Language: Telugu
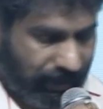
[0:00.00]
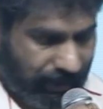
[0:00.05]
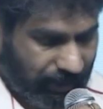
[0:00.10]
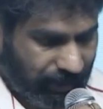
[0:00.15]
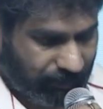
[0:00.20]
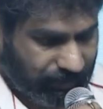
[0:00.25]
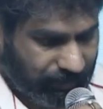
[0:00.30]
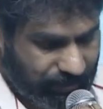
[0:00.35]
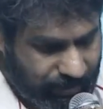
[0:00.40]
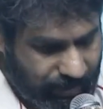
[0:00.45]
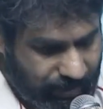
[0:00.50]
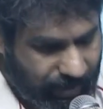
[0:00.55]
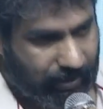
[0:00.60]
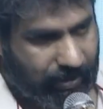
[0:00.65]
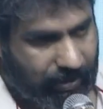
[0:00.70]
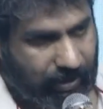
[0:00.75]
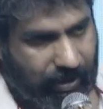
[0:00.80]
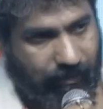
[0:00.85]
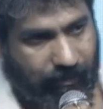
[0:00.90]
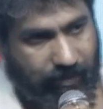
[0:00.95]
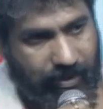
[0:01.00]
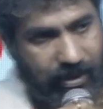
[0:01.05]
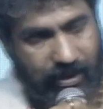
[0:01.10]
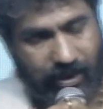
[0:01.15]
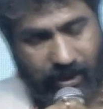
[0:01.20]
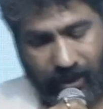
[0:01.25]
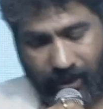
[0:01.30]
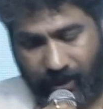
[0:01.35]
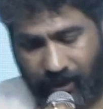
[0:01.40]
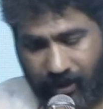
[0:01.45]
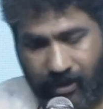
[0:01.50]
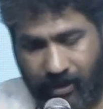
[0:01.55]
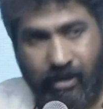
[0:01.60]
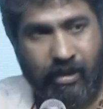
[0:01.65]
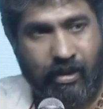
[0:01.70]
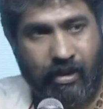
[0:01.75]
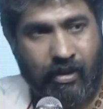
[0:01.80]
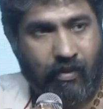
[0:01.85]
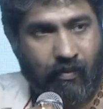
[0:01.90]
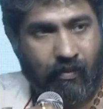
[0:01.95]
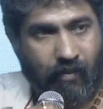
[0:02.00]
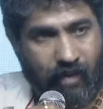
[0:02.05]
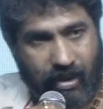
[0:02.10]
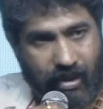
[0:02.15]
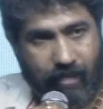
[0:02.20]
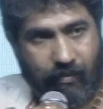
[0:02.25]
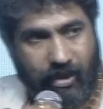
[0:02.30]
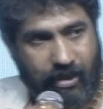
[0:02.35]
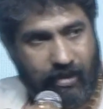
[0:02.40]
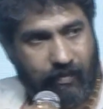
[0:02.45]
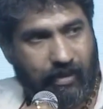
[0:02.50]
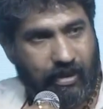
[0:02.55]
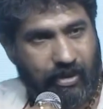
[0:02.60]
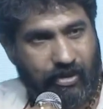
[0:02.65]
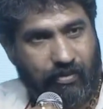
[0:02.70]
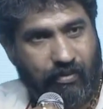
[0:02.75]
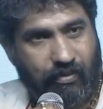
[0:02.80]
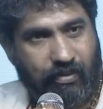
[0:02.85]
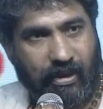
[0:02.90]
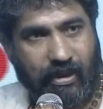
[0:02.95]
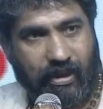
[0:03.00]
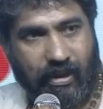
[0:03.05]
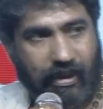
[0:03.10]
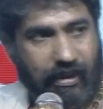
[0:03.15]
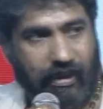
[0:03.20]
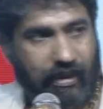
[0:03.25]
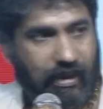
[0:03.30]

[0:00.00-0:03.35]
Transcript: కానీ శ్రద్ధగా వినటం కానీ వాళ్ళని మరీ మరీ చూడటం కానీ